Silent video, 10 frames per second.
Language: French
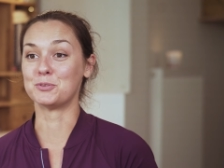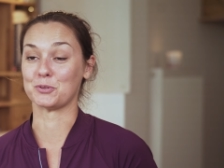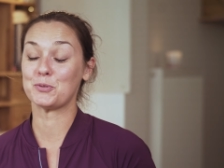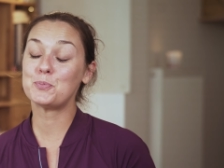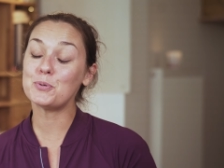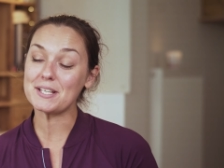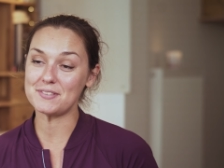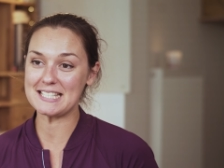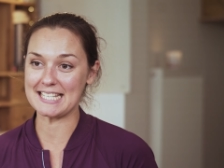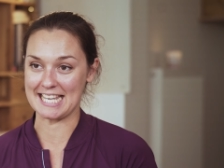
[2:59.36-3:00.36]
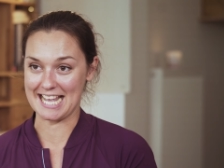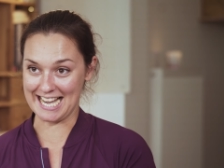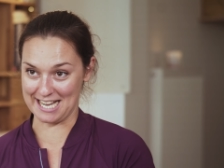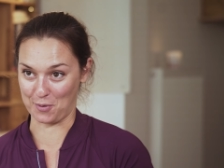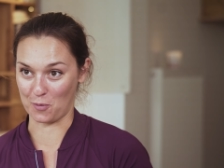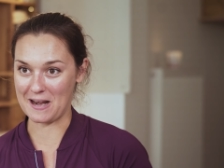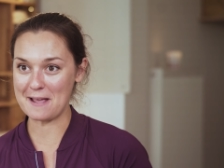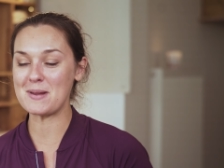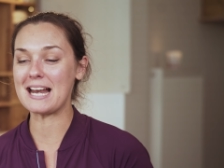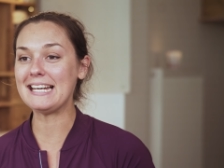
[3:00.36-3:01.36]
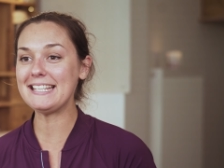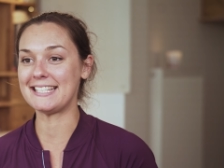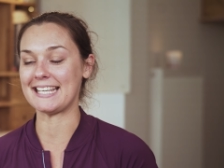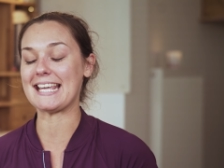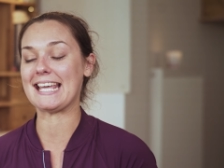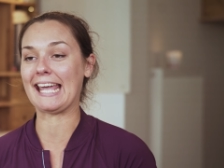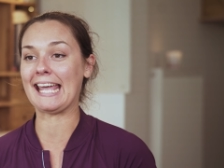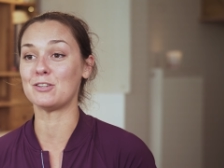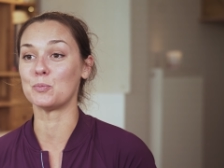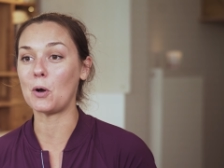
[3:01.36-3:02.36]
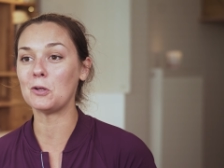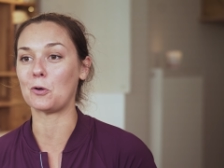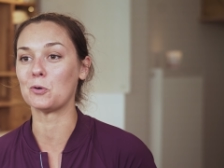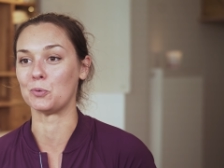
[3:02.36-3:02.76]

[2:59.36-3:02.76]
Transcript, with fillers: Donc pour éviter les problèmes, l'idée et de prendre en